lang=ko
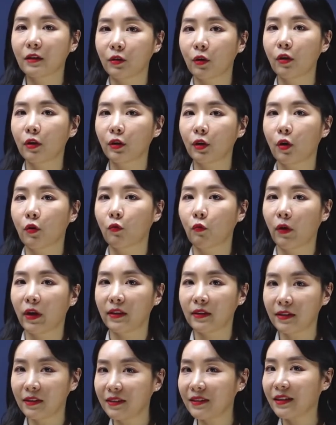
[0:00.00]
그럴
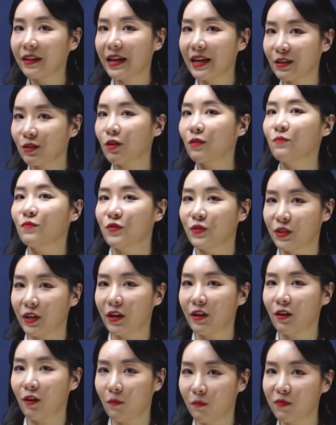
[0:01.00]
경우에는 해석
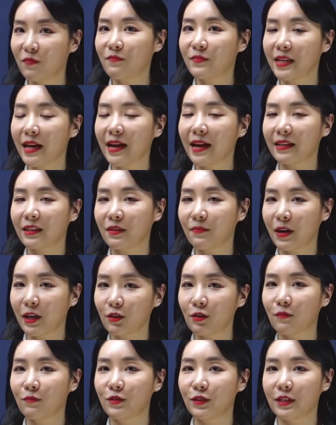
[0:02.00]
문제, 품사 같으면
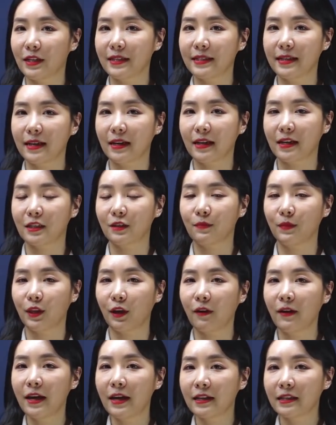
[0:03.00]
해석 문제라 생각하시면 돼요.